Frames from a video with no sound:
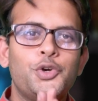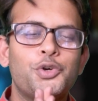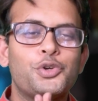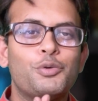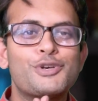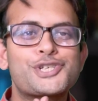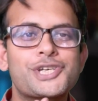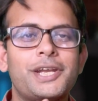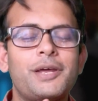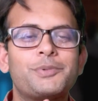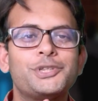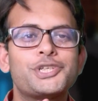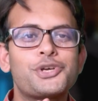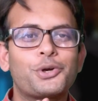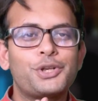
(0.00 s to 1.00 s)
নমস্কার
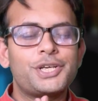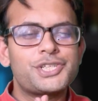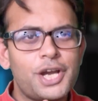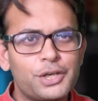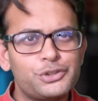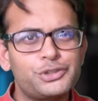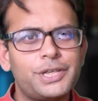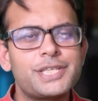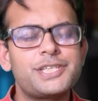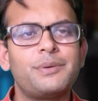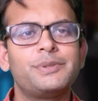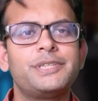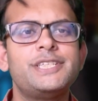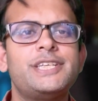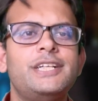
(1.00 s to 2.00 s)
আপনাদের সকলকে স্বাগত জানাচ্ছি
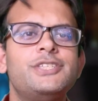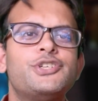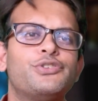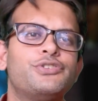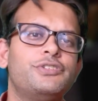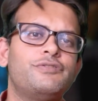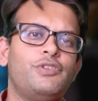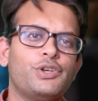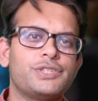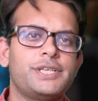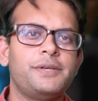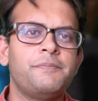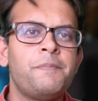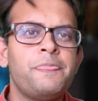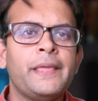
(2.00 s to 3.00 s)
আমাদের এই চ্যানেল চন্দ্রজিৎ ব্লগসে
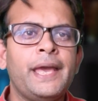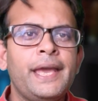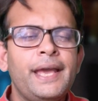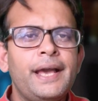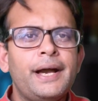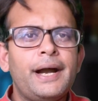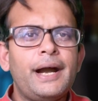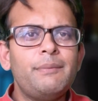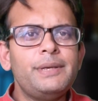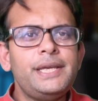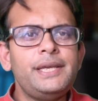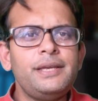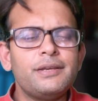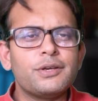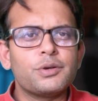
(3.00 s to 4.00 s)
আমি
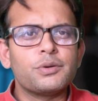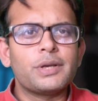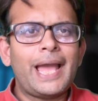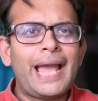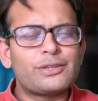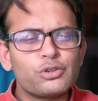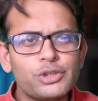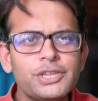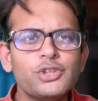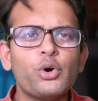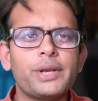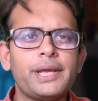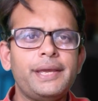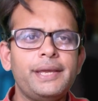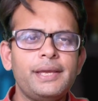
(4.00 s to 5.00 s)
এতদিন
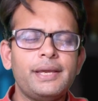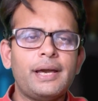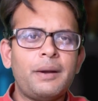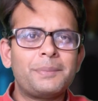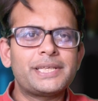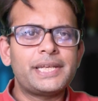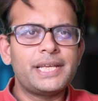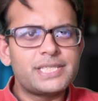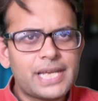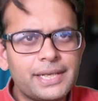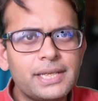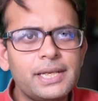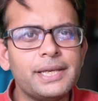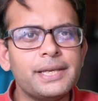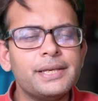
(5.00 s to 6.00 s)
ধরে আমাদের এই
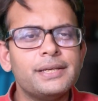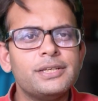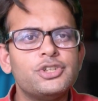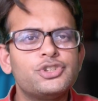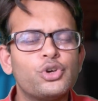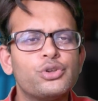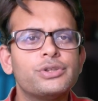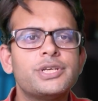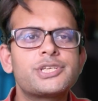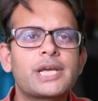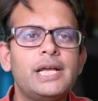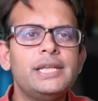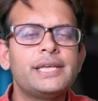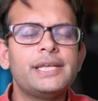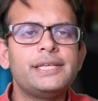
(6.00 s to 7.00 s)
চ্যানেলে
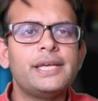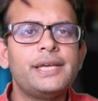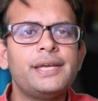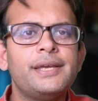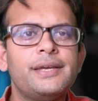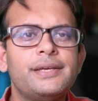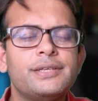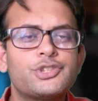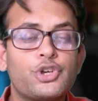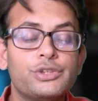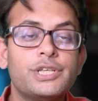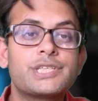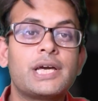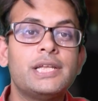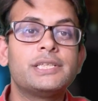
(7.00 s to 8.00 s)
সন্দেশখালীকে নিয়ে
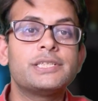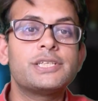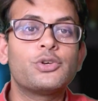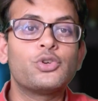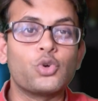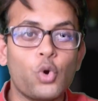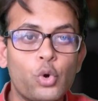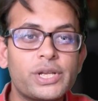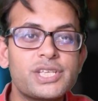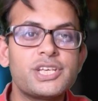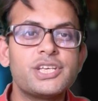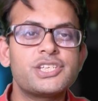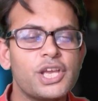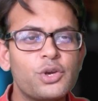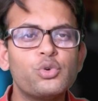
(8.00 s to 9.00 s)
সন্দেশখালীতে যেগুলো ঘটেছে
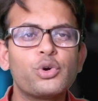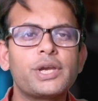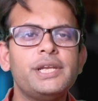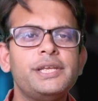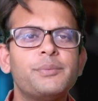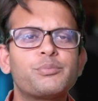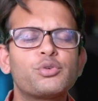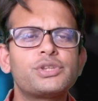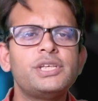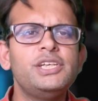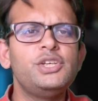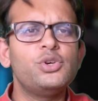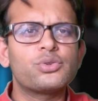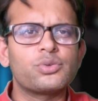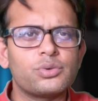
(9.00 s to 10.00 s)
সেগুলোকে নিয়ে
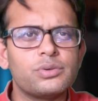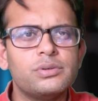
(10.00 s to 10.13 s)
প্রতিনিয়ত